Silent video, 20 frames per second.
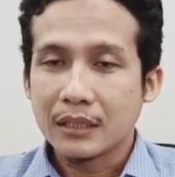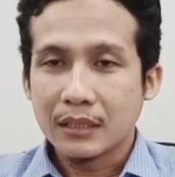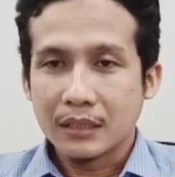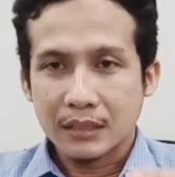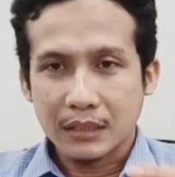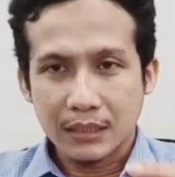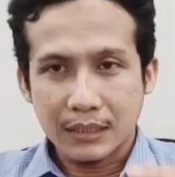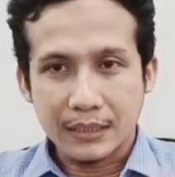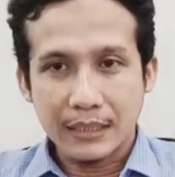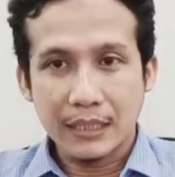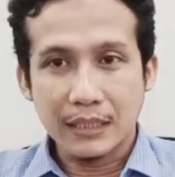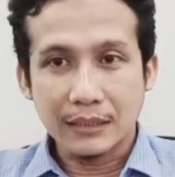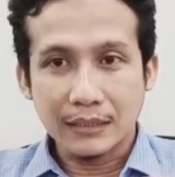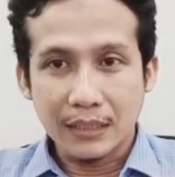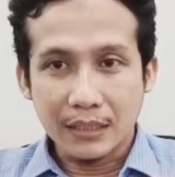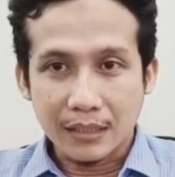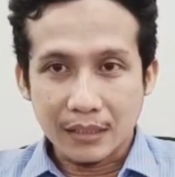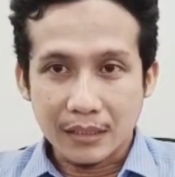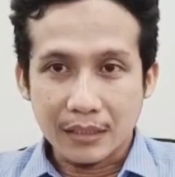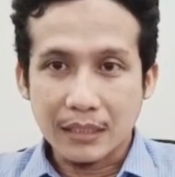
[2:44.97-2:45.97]
sedang
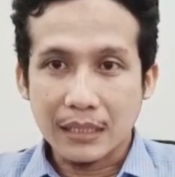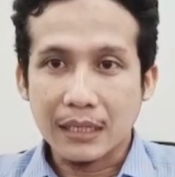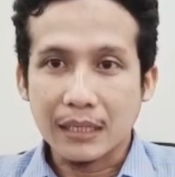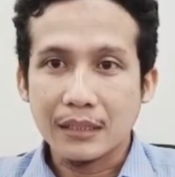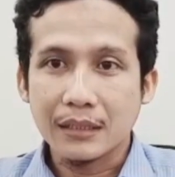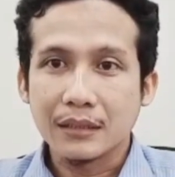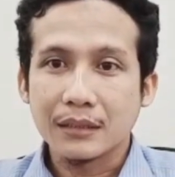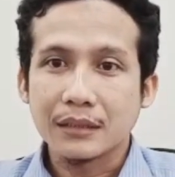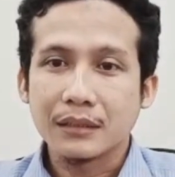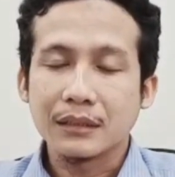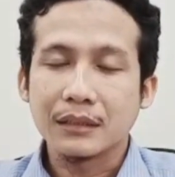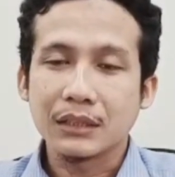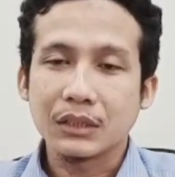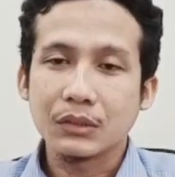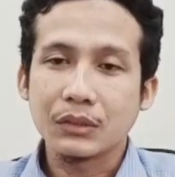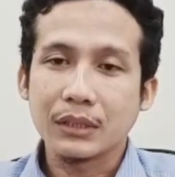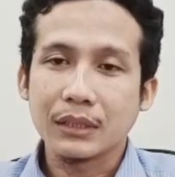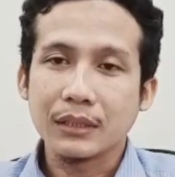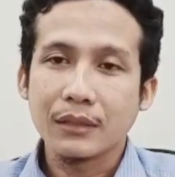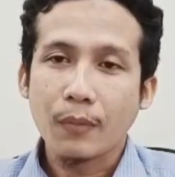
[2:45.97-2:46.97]
dan rendah
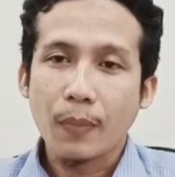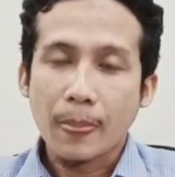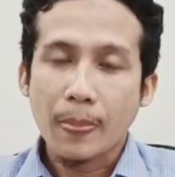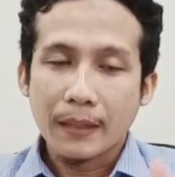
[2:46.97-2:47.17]
itu ya